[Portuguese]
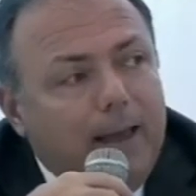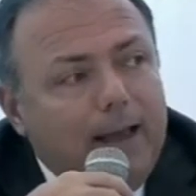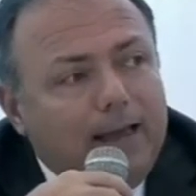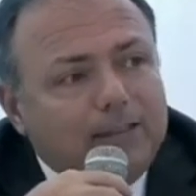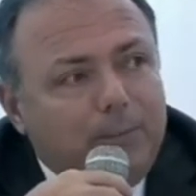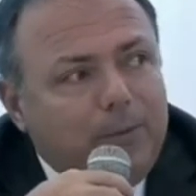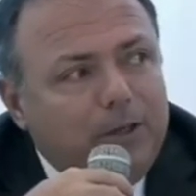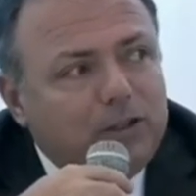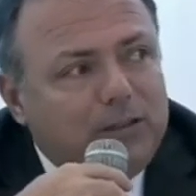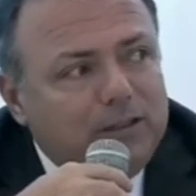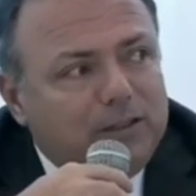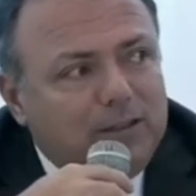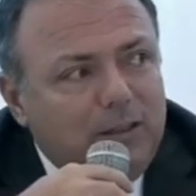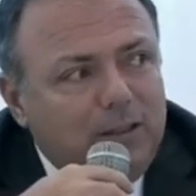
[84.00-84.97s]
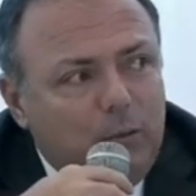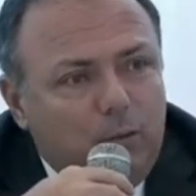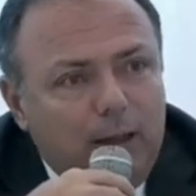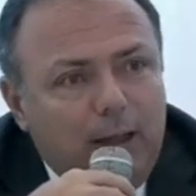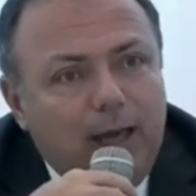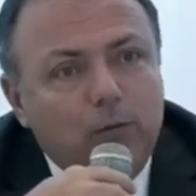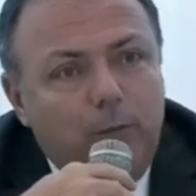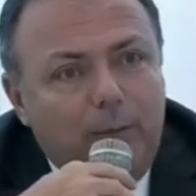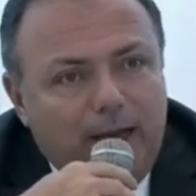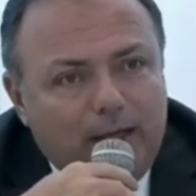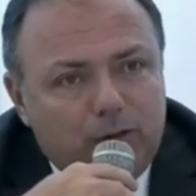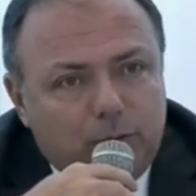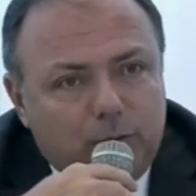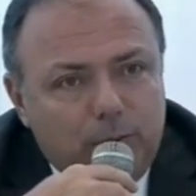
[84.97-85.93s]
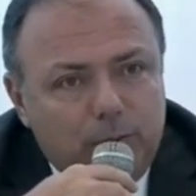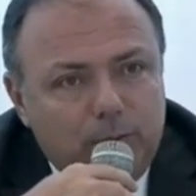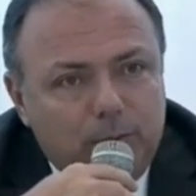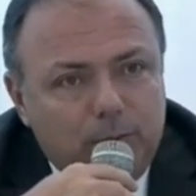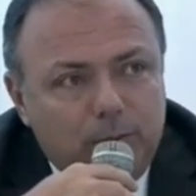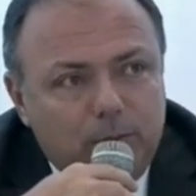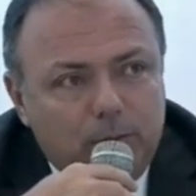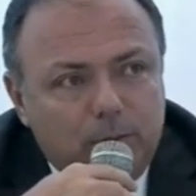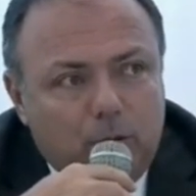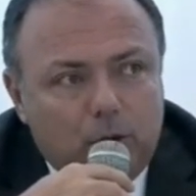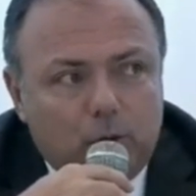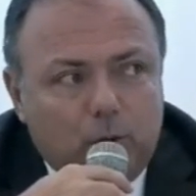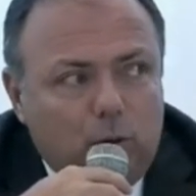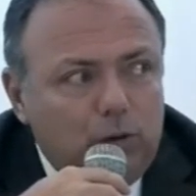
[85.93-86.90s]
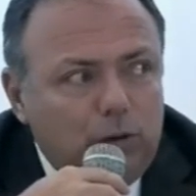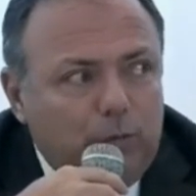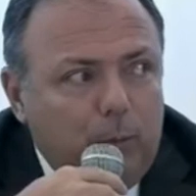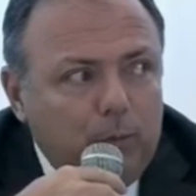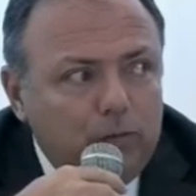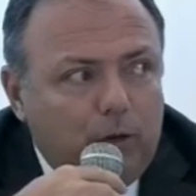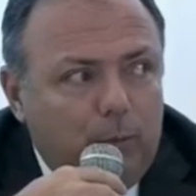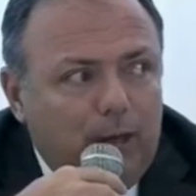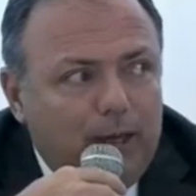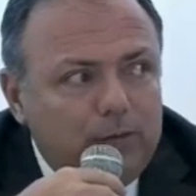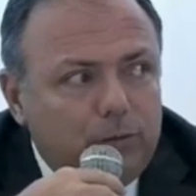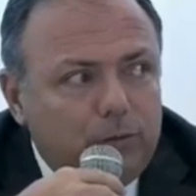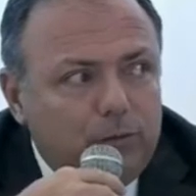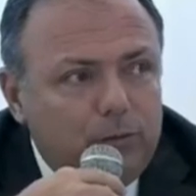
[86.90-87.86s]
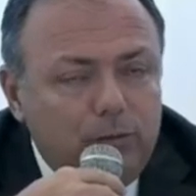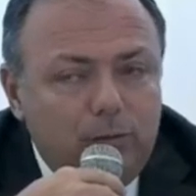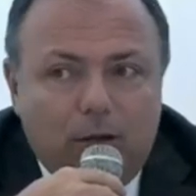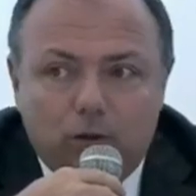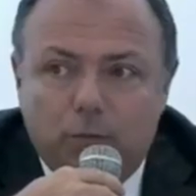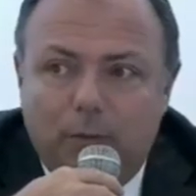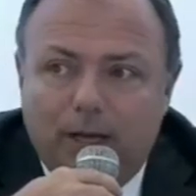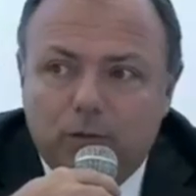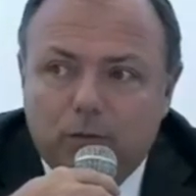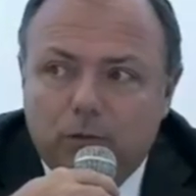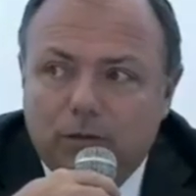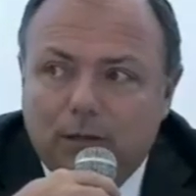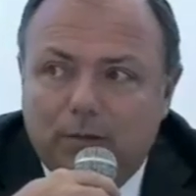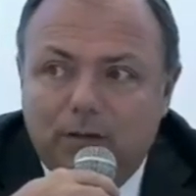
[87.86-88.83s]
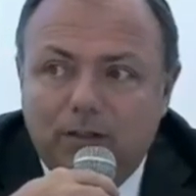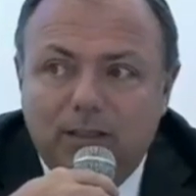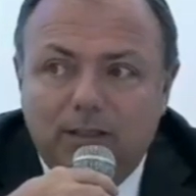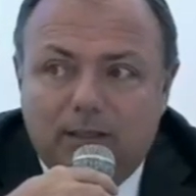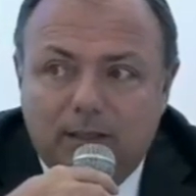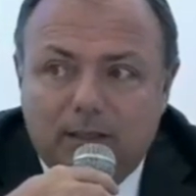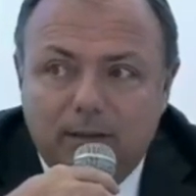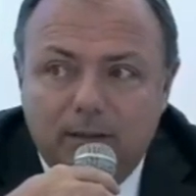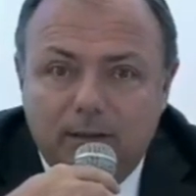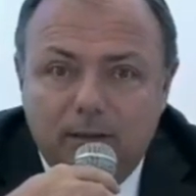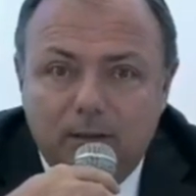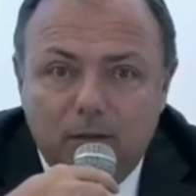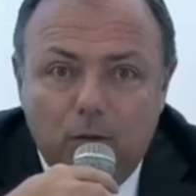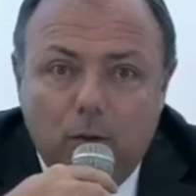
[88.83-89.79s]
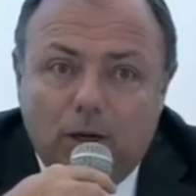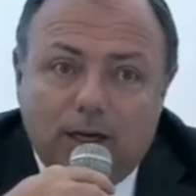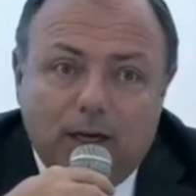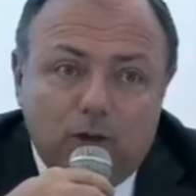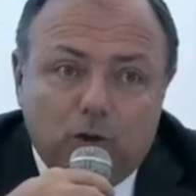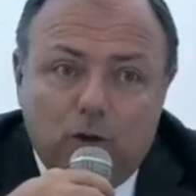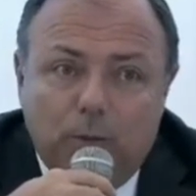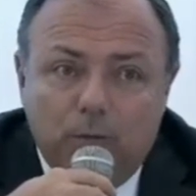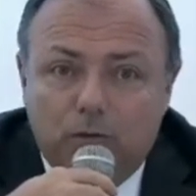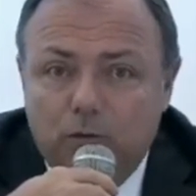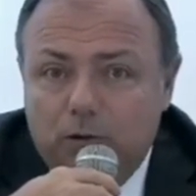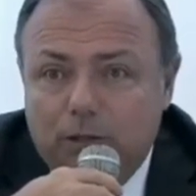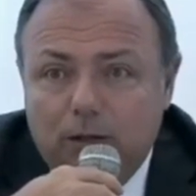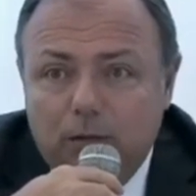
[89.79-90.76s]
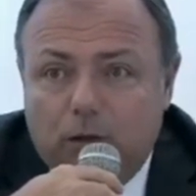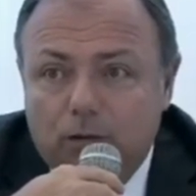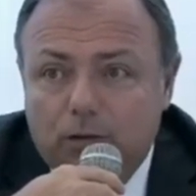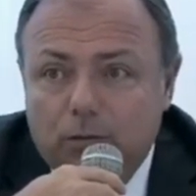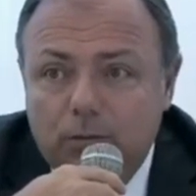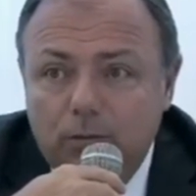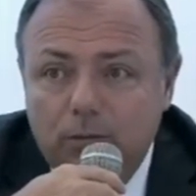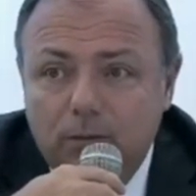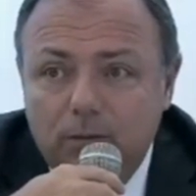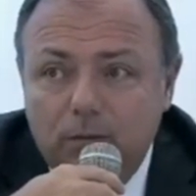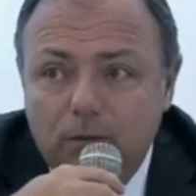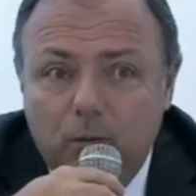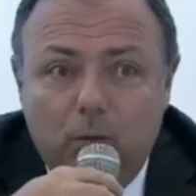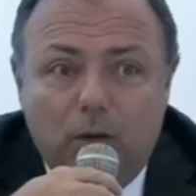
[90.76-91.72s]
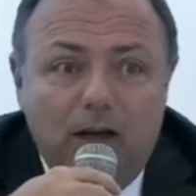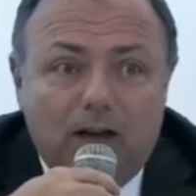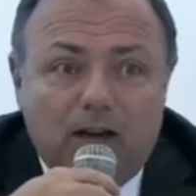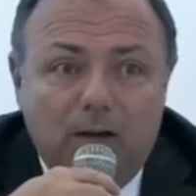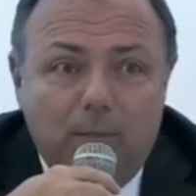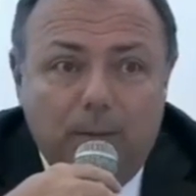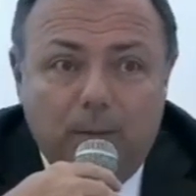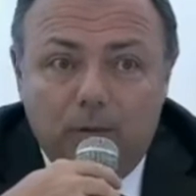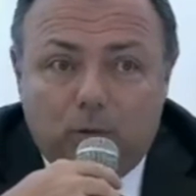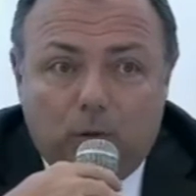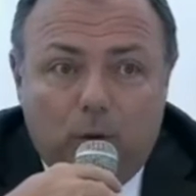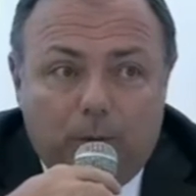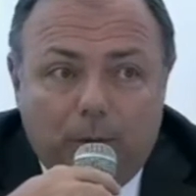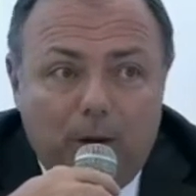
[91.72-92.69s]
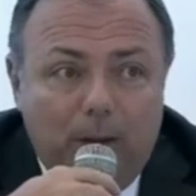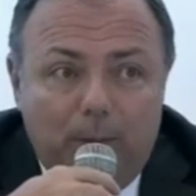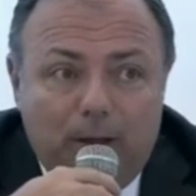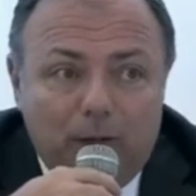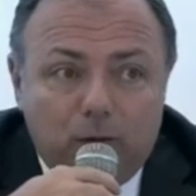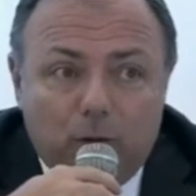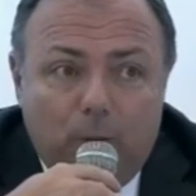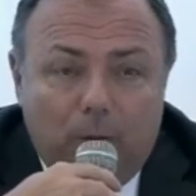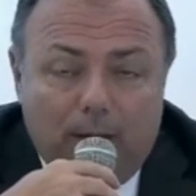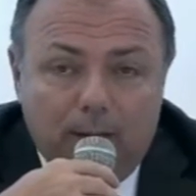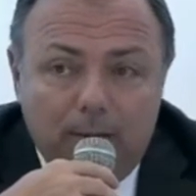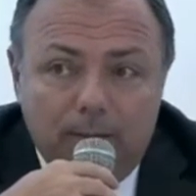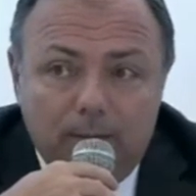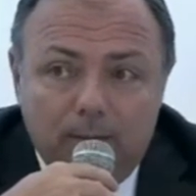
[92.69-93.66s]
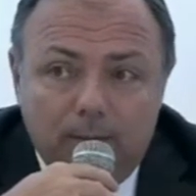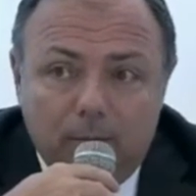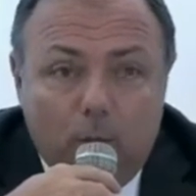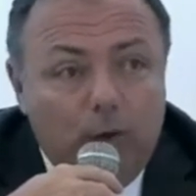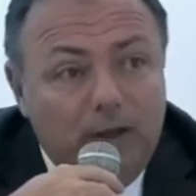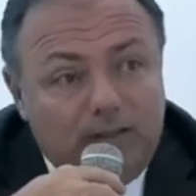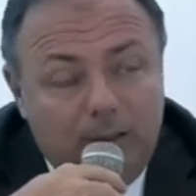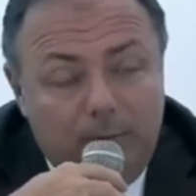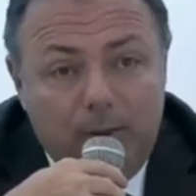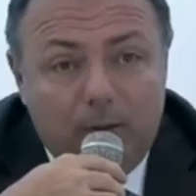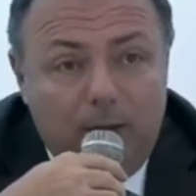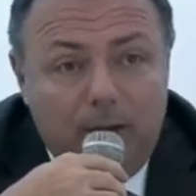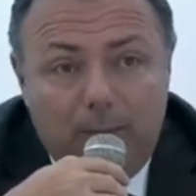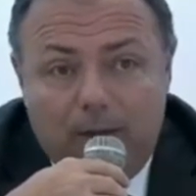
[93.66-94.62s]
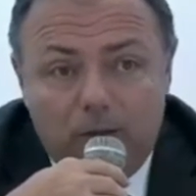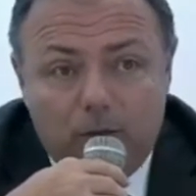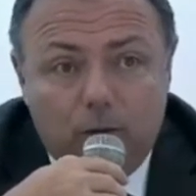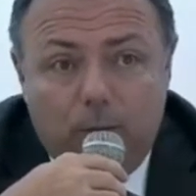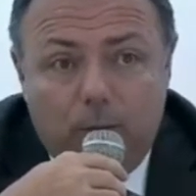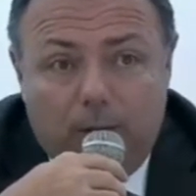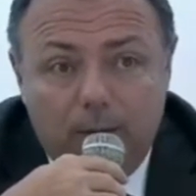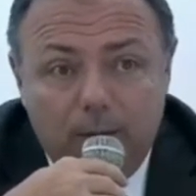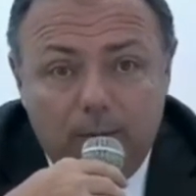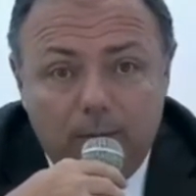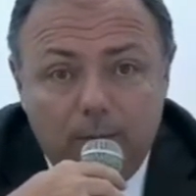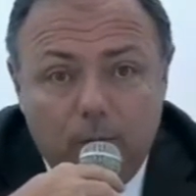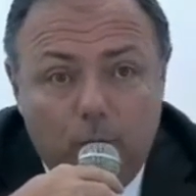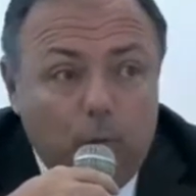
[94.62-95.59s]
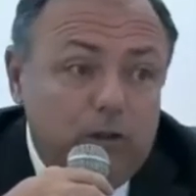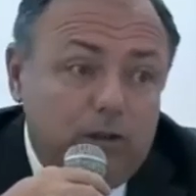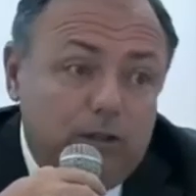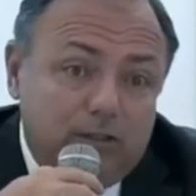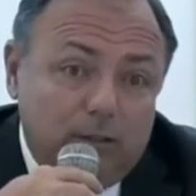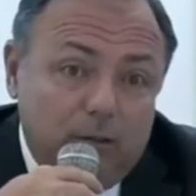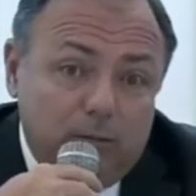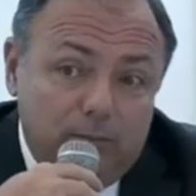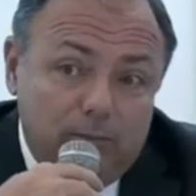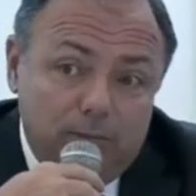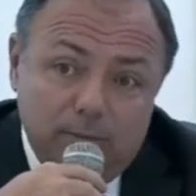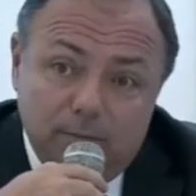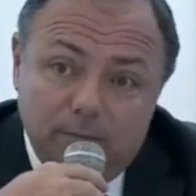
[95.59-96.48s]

Essa prescrição é do médico. Nós todos já fomos ao médicos aos médicos a vida inteira. Nunca questionamos um diagnóstico. Nunca reclamamos de comprar o remédio e tomar. Ou receber o remédio e tomar. Ou injeção.